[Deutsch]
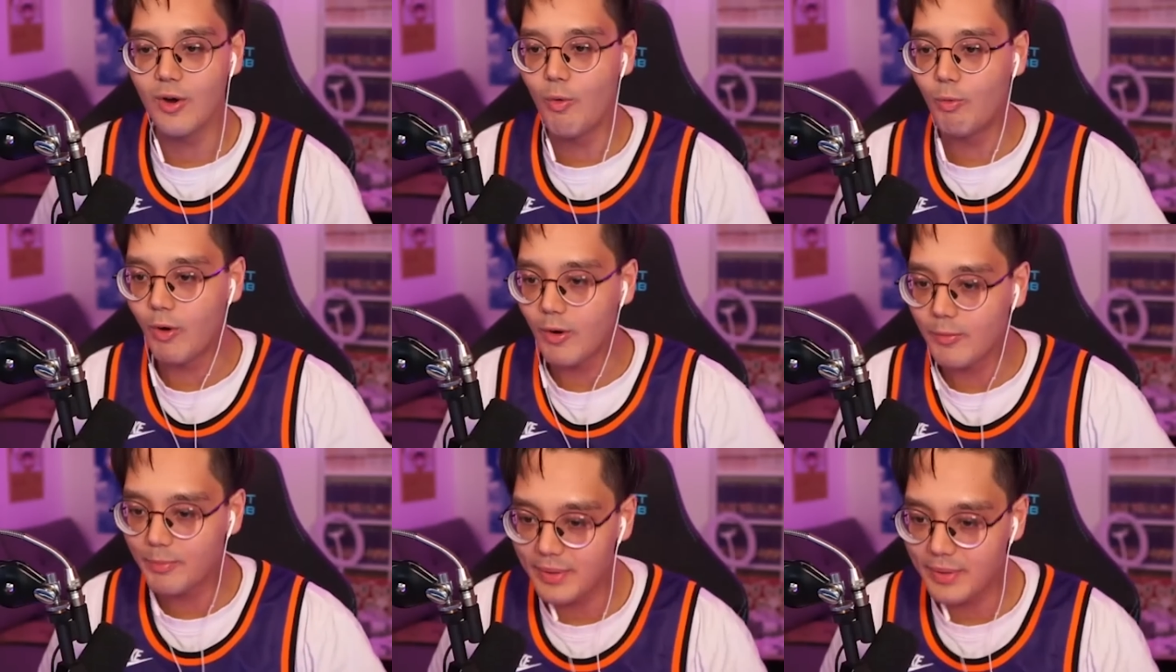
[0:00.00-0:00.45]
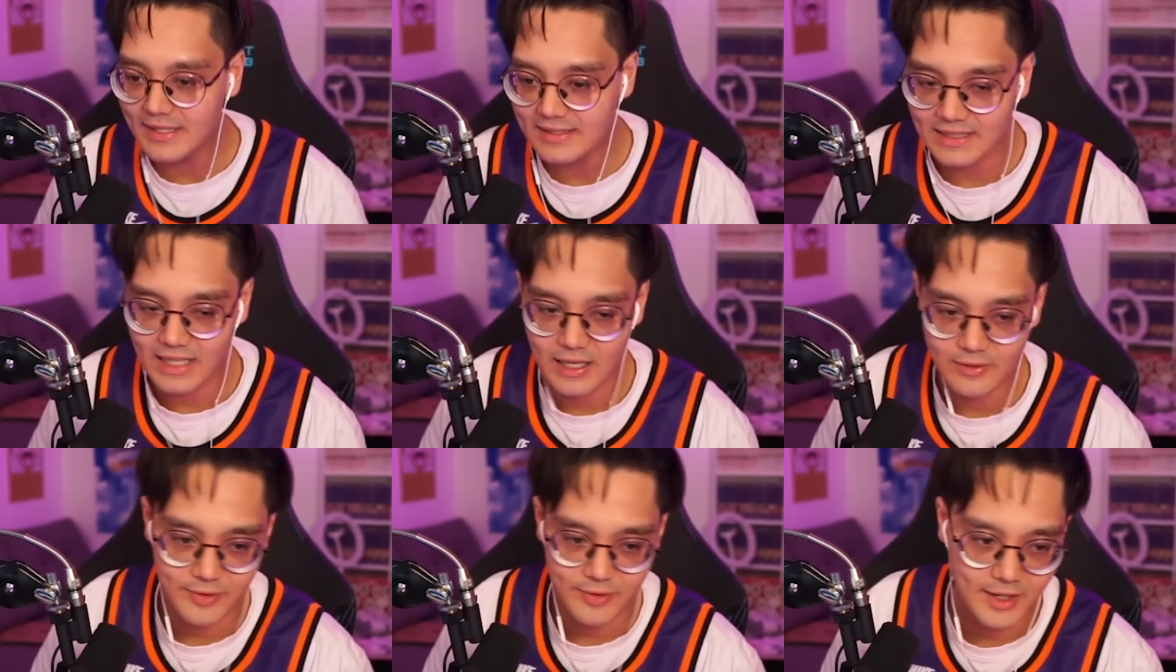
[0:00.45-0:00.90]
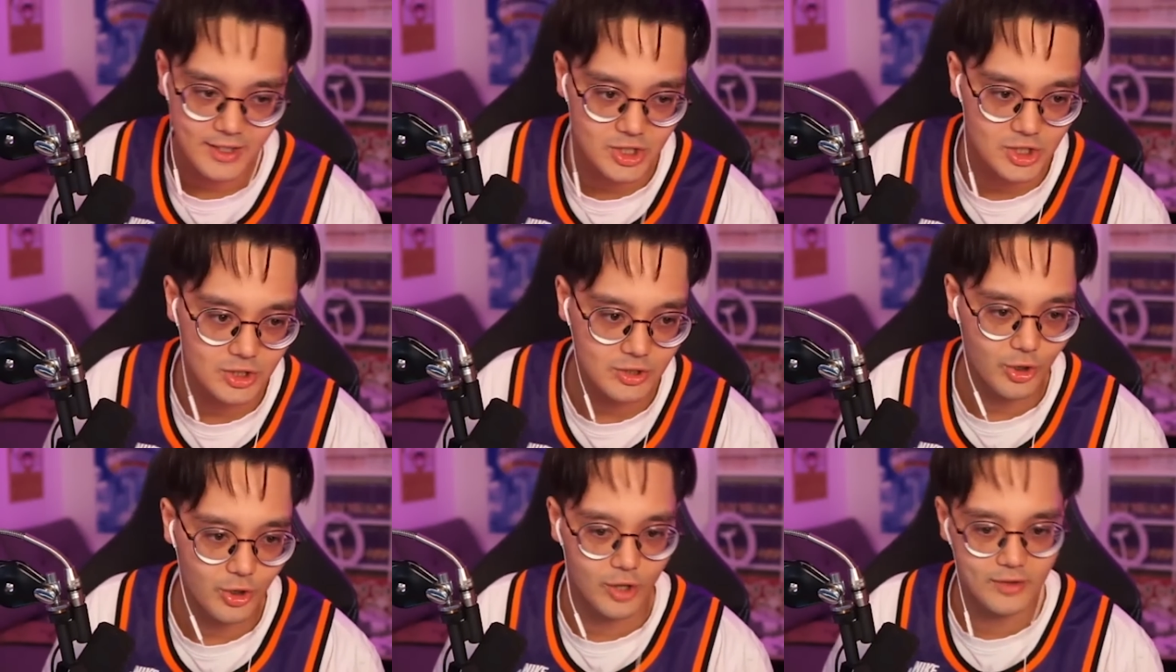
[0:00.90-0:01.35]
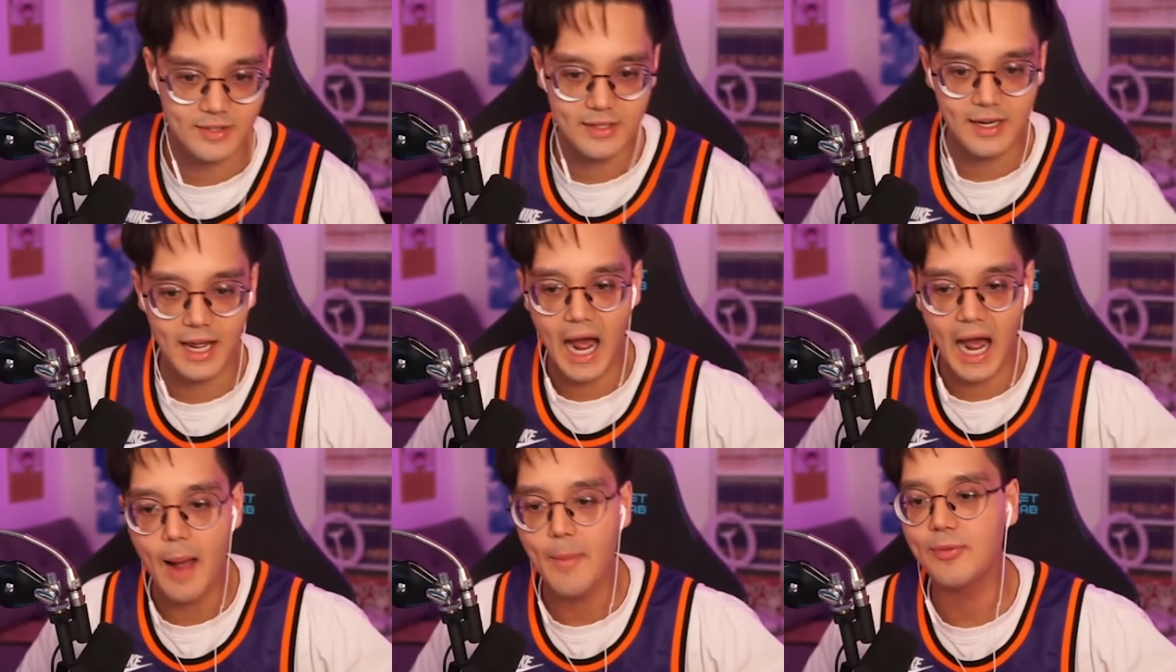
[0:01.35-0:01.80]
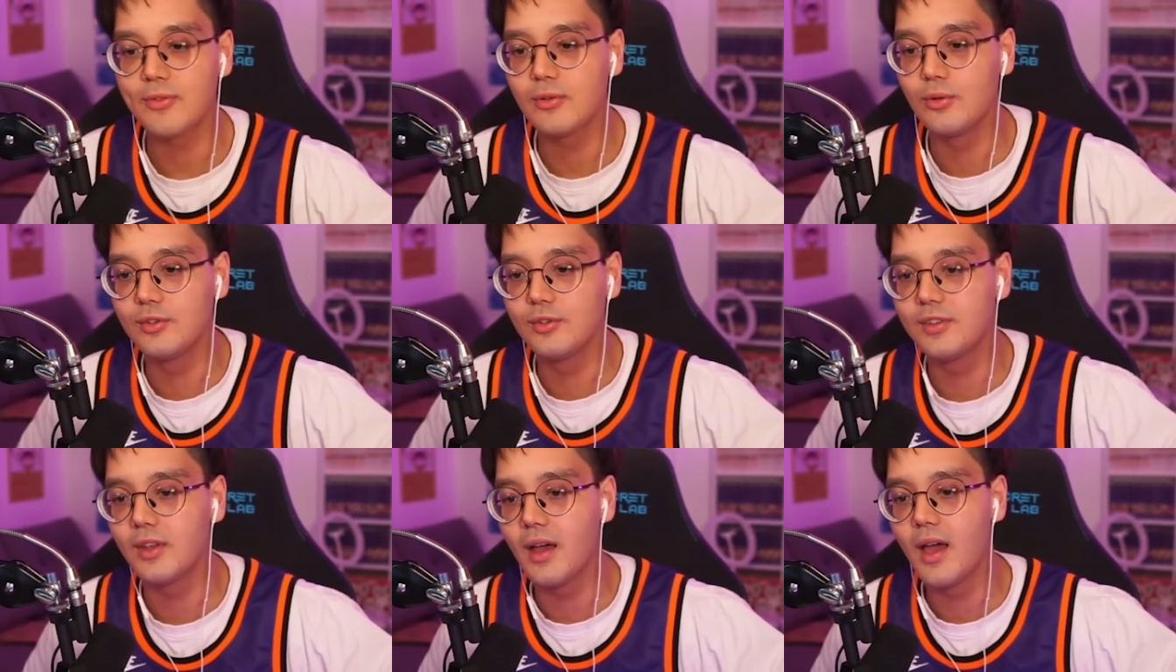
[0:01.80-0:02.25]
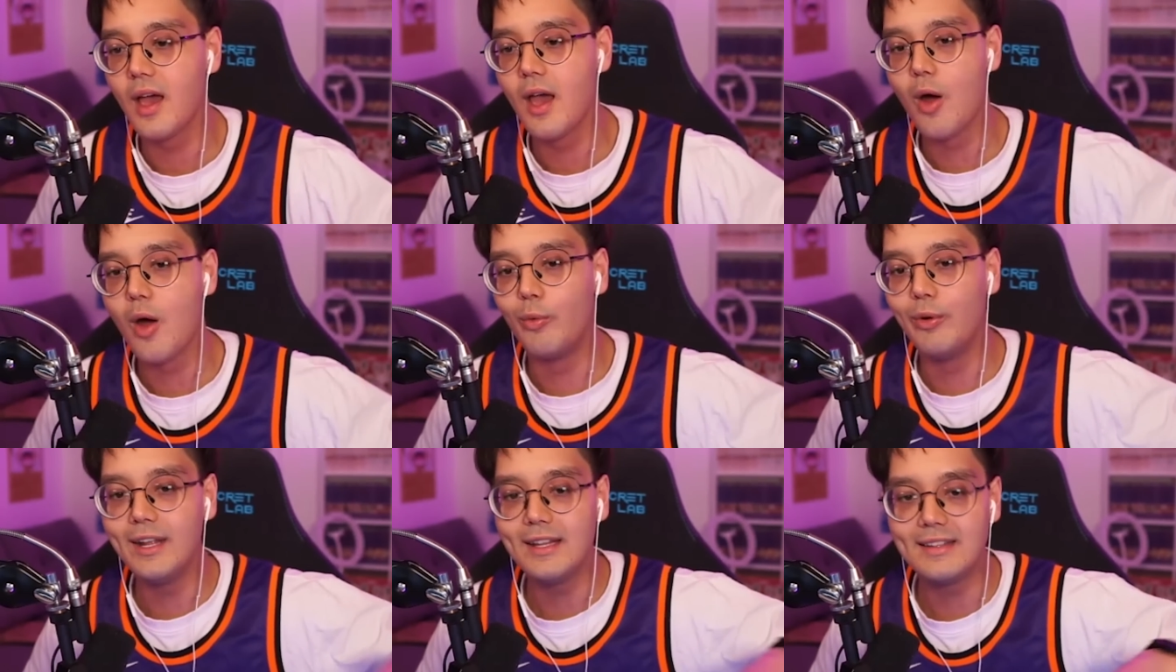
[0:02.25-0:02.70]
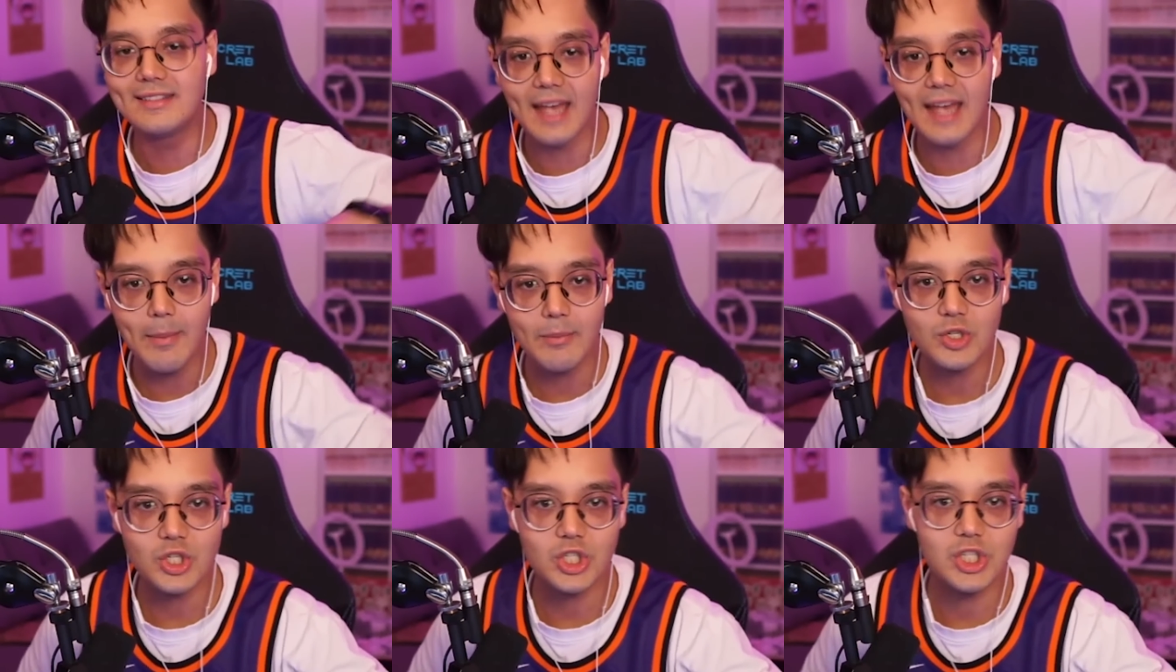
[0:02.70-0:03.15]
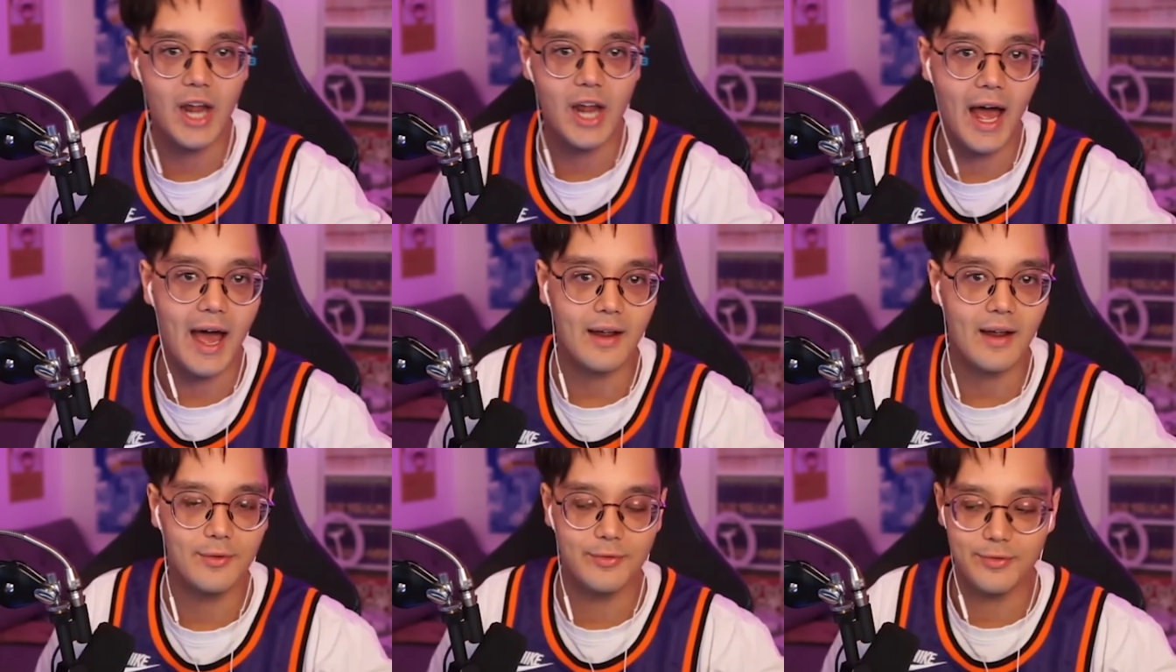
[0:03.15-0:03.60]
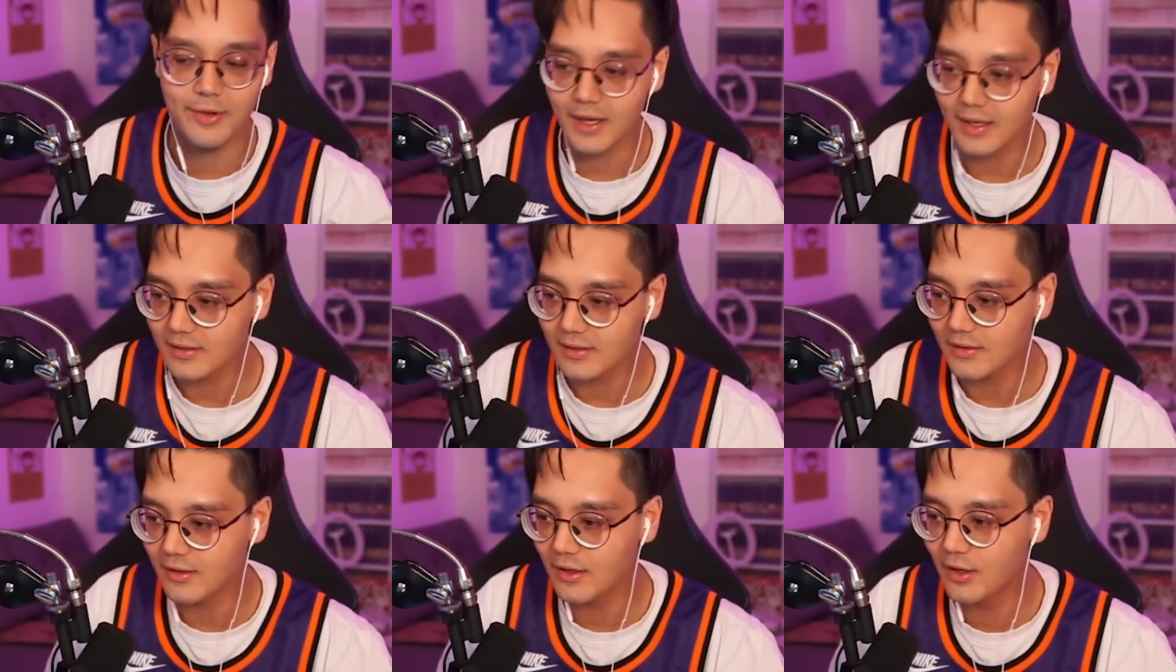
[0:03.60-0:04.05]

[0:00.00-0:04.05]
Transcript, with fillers: One Piece Live-Action könnte der absolute Redemption-Arc werden.